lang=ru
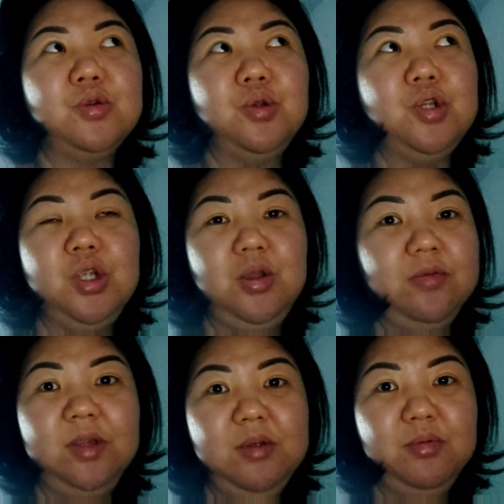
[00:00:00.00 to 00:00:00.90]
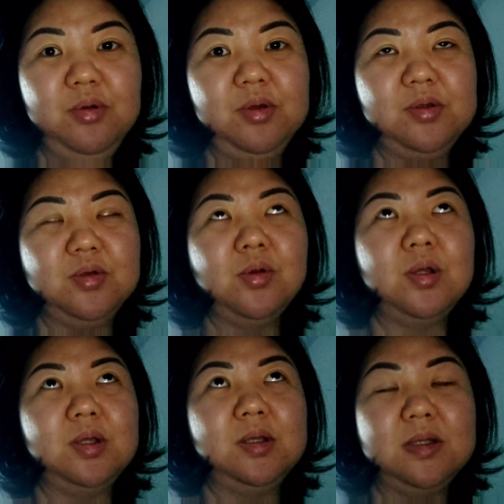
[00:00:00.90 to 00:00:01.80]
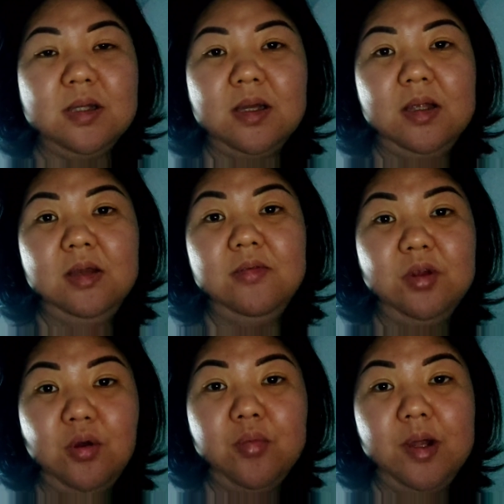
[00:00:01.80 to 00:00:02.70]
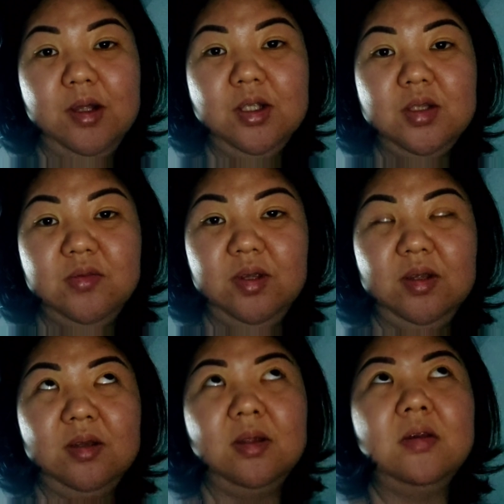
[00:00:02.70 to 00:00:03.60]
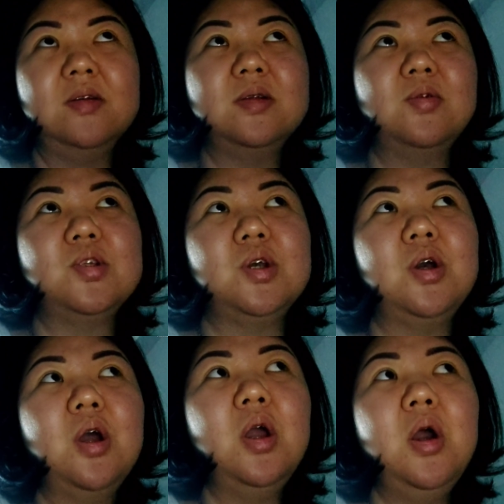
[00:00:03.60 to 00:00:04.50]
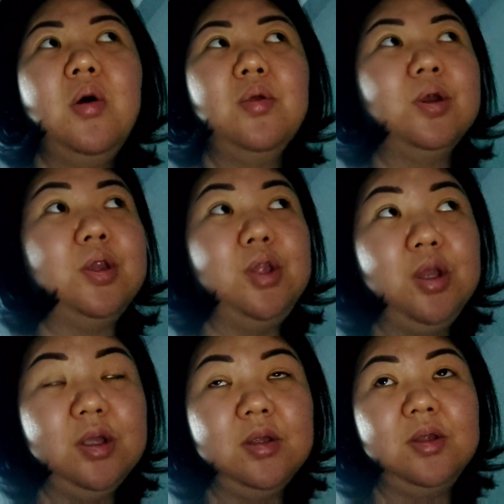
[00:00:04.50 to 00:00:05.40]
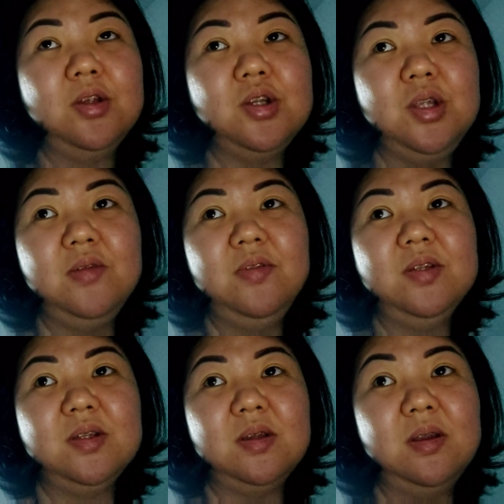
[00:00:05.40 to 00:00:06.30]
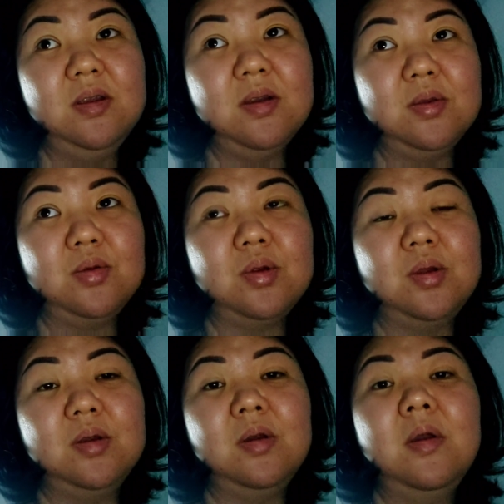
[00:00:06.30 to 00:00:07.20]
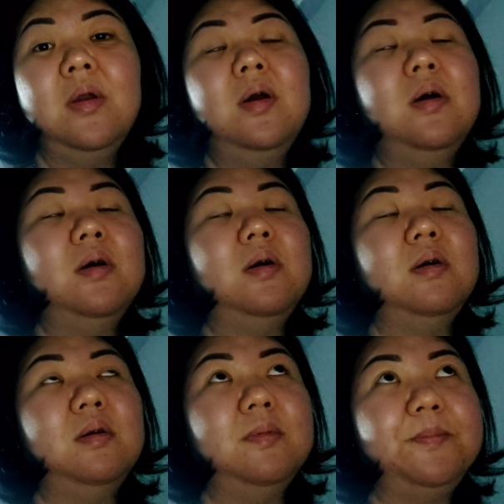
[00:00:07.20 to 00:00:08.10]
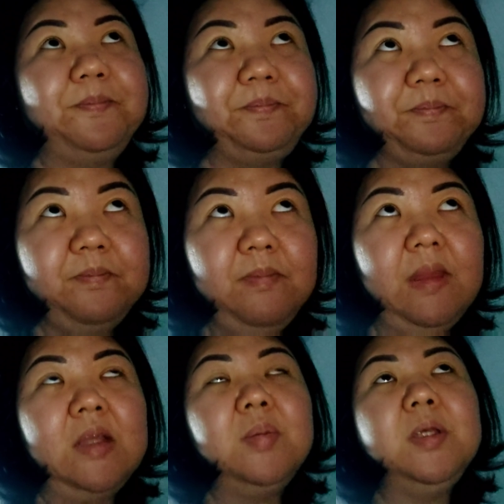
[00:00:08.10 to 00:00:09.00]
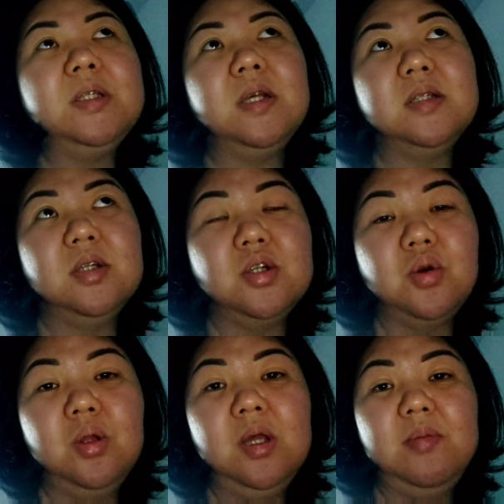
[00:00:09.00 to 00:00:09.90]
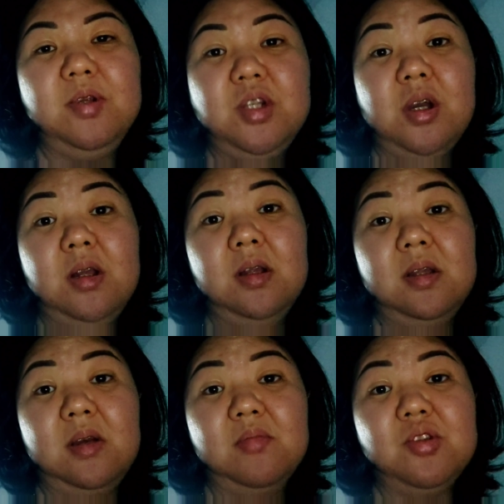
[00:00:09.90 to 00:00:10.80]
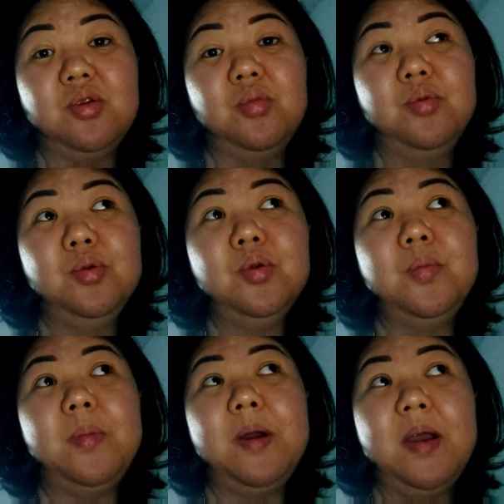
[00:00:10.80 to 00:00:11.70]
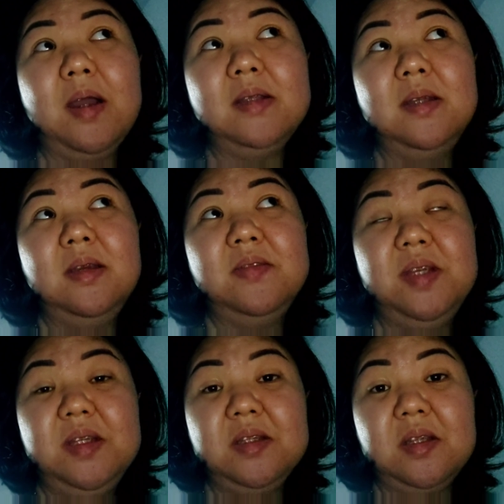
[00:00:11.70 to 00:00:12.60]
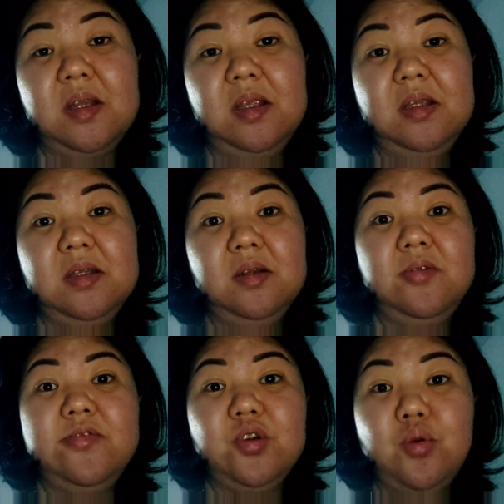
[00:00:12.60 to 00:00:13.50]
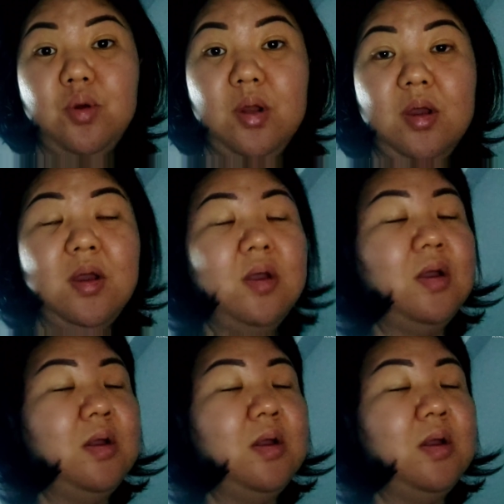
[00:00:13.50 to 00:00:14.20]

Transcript: что ежедневно не будет столько заданий в таком количестве и таких сложных. Он говорит, нет, это ежедневные задания, которые э, администрация школы обещала нам, что будут помогать и все эти задания делать в школе.